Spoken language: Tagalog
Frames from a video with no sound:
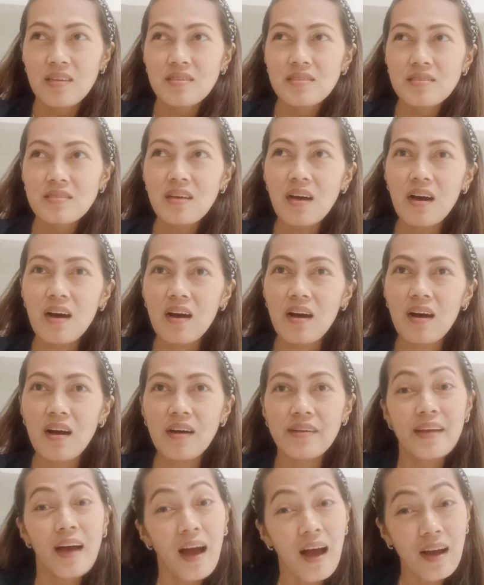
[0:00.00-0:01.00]
Sa
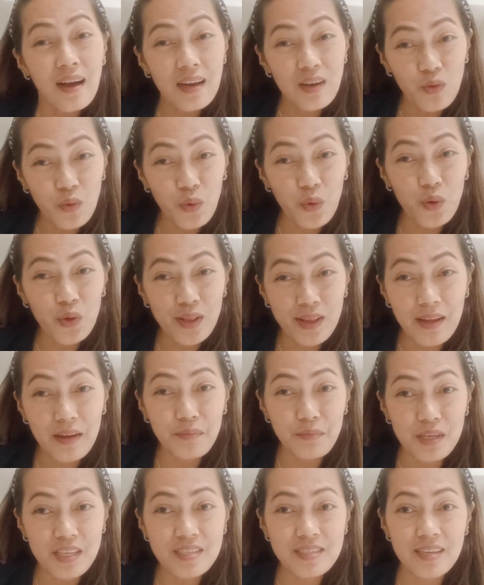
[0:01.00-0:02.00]
nakakalungkot
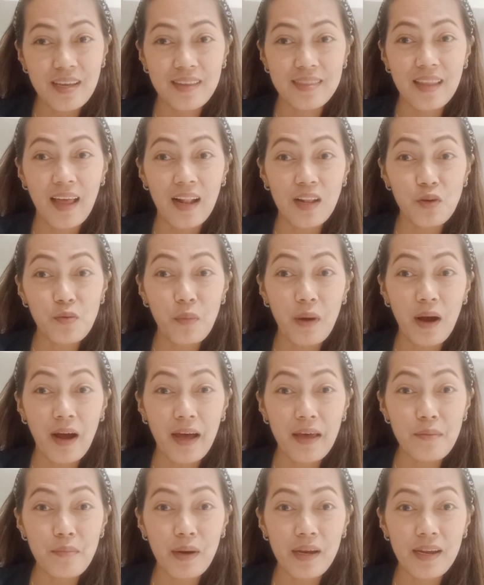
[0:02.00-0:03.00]
lang minsan dahil yung mga
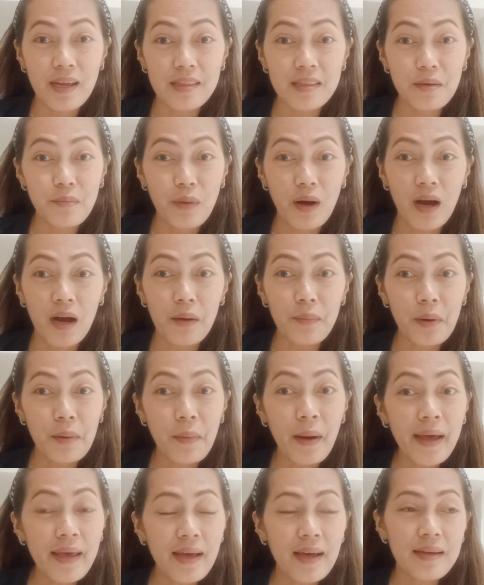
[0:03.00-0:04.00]
iba nating mga
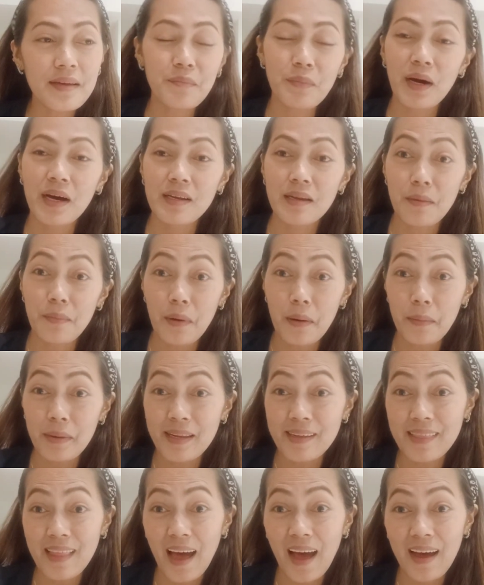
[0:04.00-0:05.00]
kababayan, mga
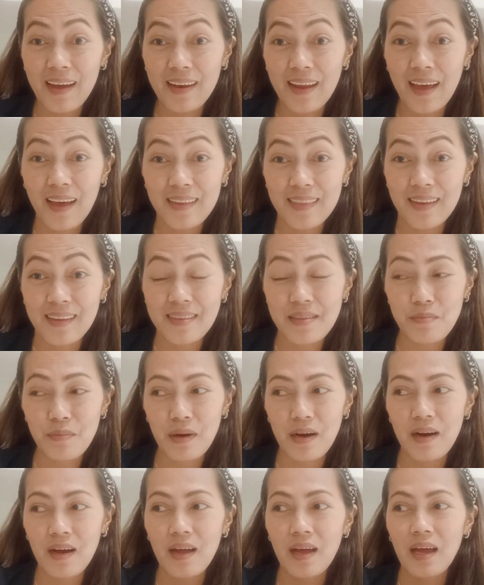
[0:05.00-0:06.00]
nababalitaan natin, di
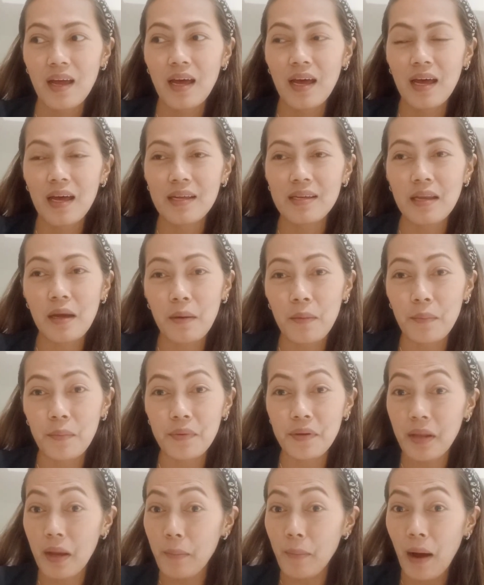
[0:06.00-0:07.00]
ba, na
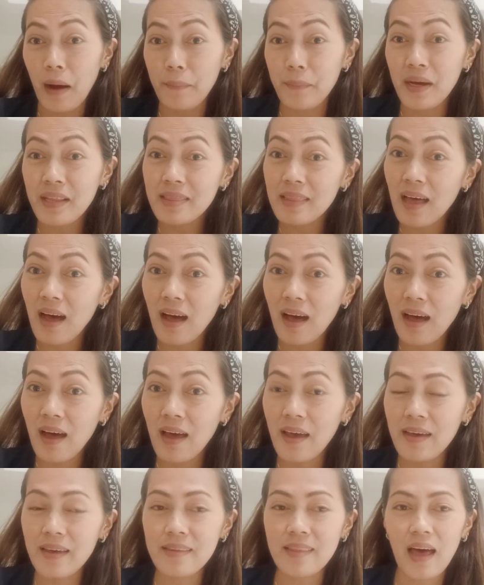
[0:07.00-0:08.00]

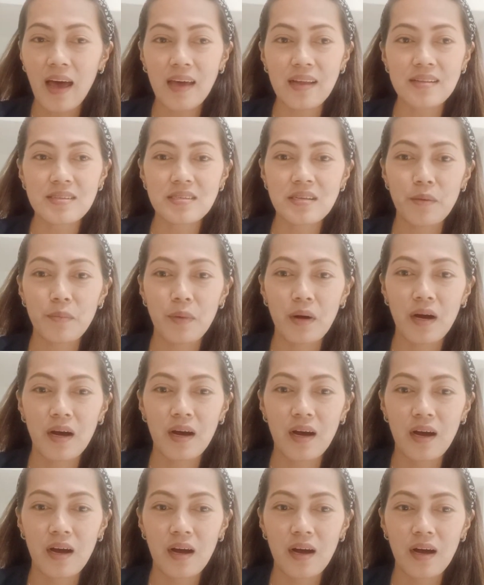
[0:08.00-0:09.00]
namamatay dahil sa
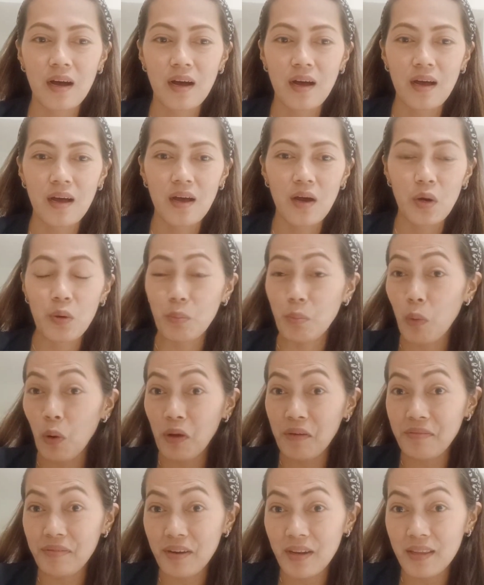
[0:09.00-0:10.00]
mga
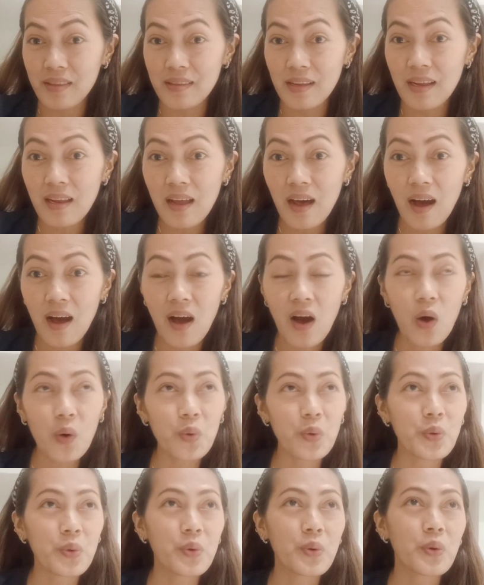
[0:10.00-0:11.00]
boyfriend nila
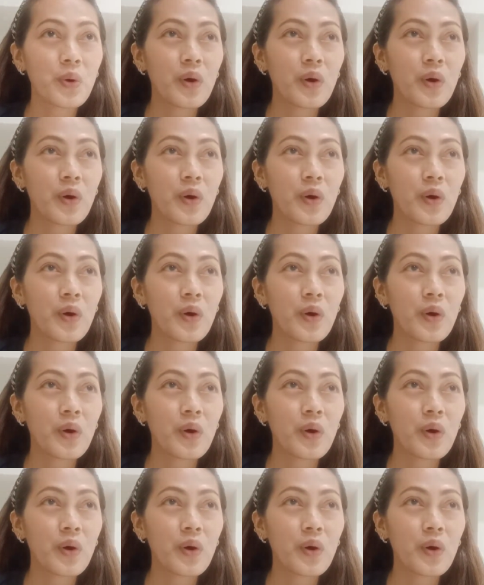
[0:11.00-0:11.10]
o